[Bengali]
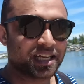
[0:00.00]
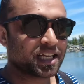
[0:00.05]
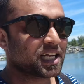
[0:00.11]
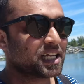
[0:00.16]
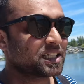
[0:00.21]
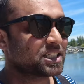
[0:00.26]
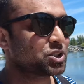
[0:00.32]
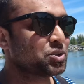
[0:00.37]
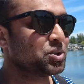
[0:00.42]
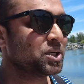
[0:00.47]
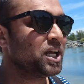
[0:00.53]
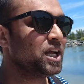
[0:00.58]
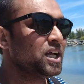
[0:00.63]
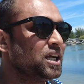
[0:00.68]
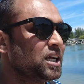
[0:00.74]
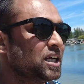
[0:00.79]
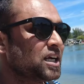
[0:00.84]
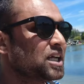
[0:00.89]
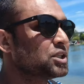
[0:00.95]
কাজ করে
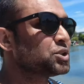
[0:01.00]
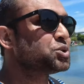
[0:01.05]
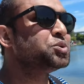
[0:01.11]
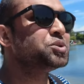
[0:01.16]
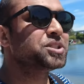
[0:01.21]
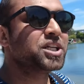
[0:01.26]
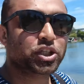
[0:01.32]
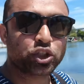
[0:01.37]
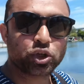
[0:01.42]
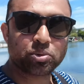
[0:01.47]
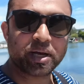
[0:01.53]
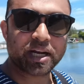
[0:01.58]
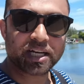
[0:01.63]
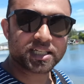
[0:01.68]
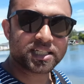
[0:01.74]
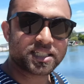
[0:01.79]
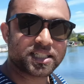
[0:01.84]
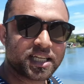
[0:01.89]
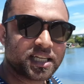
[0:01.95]
রাত দুইটার সময়
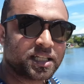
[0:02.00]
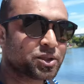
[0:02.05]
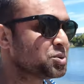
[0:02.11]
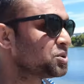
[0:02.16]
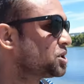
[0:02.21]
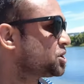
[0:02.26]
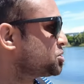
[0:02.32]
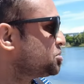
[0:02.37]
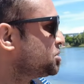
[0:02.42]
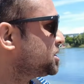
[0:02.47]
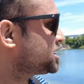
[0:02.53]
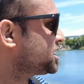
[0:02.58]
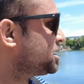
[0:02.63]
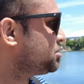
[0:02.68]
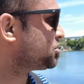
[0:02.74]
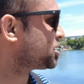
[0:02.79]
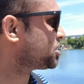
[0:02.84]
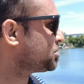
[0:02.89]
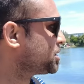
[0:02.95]
আসছি দুইটার সময় এসে
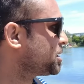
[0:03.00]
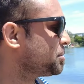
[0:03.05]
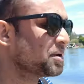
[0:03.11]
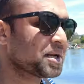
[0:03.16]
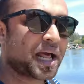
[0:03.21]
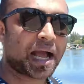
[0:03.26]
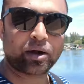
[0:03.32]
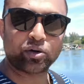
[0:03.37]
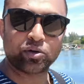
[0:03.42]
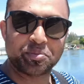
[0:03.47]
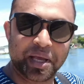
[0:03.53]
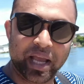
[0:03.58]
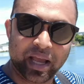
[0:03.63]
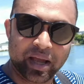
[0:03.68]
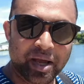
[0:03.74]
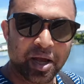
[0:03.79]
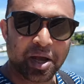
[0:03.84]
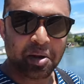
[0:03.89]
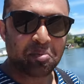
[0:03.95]
মোটামুটি আমি না ঘুমিয়ে
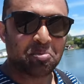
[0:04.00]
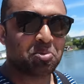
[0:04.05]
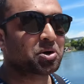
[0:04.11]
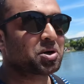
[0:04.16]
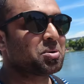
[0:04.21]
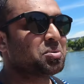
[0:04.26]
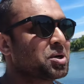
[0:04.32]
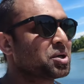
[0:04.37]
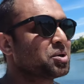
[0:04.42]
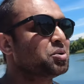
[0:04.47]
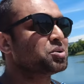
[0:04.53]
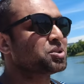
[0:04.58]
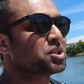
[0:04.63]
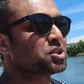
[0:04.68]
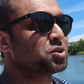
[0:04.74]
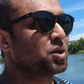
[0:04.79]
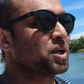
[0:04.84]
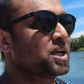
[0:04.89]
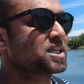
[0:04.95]
মোটামুটি ঘুরতে
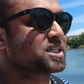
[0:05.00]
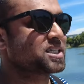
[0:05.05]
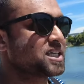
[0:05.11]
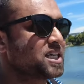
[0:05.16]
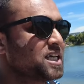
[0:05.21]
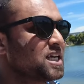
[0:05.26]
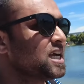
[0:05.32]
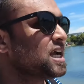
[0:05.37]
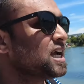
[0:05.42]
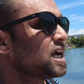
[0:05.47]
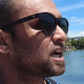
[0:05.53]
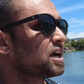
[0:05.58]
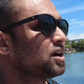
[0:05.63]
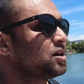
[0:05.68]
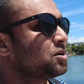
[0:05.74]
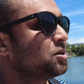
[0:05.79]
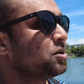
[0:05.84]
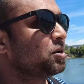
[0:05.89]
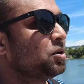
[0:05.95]
চলে আসছি
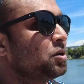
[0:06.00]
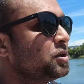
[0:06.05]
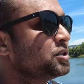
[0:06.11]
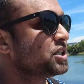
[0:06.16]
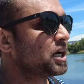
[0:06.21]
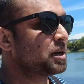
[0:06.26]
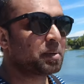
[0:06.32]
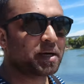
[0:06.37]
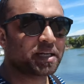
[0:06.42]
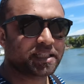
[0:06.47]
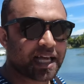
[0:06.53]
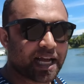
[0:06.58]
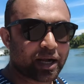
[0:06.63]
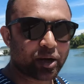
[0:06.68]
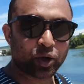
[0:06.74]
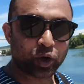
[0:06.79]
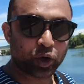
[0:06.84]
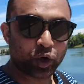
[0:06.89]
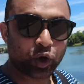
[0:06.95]
কারণ হলো জার্মানিতে
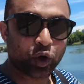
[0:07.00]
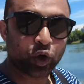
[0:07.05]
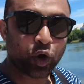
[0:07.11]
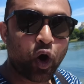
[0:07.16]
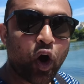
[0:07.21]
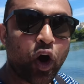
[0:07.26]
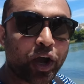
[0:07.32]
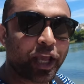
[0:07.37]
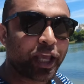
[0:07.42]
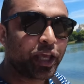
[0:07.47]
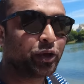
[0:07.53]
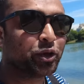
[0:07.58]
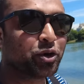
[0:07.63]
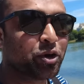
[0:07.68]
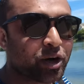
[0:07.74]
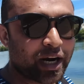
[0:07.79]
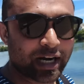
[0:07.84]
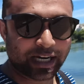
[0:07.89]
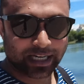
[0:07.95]
এখন নয়
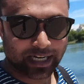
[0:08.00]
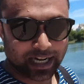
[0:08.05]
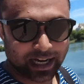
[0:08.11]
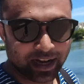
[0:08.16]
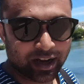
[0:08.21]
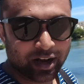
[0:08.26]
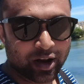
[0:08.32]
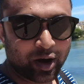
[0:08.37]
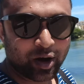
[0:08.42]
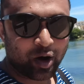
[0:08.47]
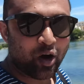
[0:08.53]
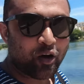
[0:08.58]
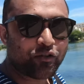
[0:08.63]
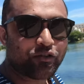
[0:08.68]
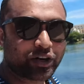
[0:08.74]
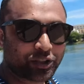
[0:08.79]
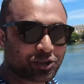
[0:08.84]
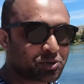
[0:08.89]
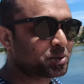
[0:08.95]
ইউরোর একটা
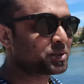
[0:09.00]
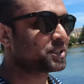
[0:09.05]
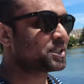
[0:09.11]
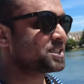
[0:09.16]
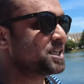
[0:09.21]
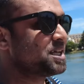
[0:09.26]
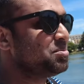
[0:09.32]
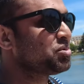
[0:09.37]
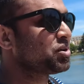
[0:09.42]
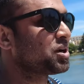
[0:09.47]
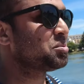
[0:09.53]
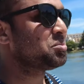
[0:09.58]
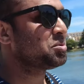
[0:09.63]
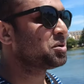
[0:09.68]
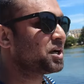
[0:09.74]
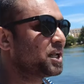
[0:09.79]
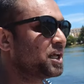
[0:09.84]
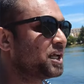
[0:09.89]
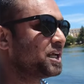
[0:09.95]
অফার চলতেছে
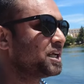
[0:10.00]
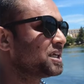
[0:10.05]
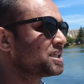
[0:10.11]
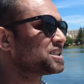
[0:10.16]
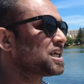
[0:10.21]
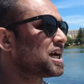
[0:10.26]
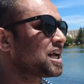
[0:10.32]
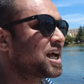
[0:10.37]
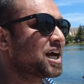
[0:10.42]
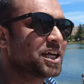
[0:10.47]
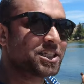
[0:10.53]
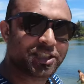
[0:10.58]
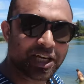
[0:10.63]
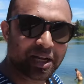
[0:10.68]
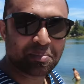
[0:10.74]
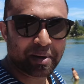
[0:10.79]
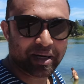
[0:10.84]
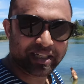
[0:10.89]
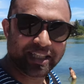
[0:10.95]
মোটামুটি সারা
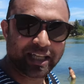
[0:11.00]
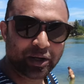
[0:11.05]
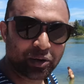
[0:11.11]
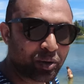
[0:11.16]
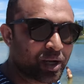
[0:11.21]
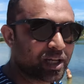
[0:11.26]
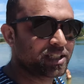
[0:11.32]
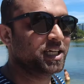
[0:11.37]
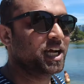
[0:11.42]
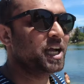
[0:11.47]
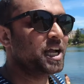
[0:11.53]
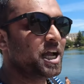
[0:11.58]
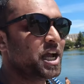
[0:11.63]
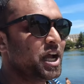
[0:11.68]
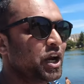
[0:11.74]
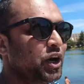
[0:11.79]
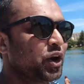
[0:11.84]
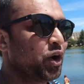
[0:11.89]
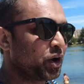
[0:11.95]
জার্মানিতে ঘোরা যায়
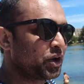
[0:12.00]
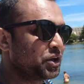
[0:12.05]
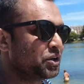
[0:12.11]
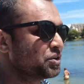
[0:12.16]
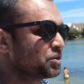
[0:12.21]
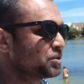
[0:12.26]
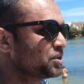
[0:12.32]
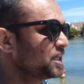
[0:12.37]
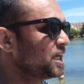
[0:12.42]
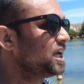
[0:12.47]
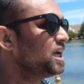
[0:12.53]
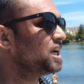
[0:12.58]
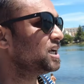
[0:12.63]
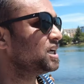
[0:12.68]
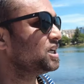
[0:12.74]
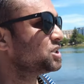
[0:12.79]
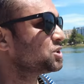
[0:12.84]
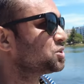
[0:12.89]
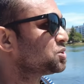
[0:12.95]
নয় ইউরো দিয়ে
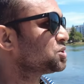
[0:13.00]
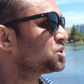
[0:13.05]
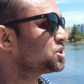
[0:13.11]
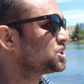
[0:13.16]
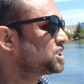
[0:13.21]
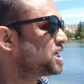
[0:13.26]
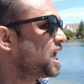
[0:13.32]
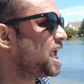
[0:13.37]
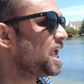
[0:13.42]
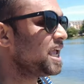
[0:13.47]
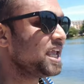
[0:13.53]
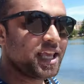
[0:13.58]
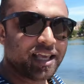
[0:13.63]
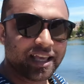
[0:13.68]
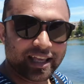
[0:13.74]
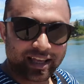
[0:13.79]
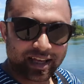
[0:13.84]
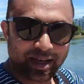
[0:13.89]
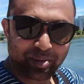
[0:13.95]
তো সেই
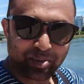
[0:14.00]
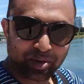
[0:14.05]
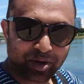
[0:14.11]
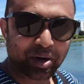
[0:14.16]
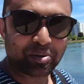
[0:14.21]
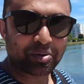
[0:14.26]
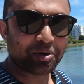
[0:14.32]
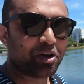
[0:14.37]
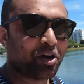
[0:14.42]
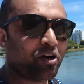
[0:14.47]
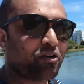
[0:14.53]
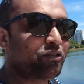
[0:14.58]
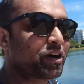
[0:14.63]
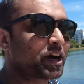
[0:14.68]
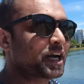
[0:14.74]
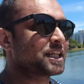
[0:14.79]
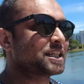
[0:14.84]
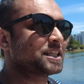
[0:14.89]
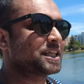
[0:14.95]
মোটামুটি
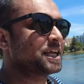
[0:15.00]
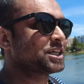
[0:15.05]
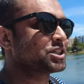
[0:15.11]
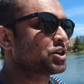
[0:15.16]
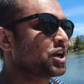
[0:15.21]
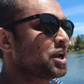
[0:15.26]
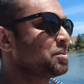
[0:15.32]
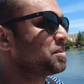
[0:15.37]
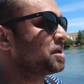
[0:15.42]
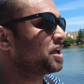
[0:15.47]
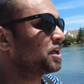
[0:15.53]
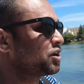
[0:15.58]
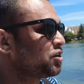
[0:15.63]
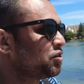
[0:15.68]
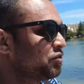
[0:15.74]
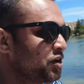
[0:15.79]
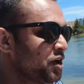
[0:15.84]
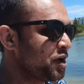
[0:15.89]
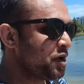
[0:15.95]
অফারটা দিয়ে আসলে আমি এরকম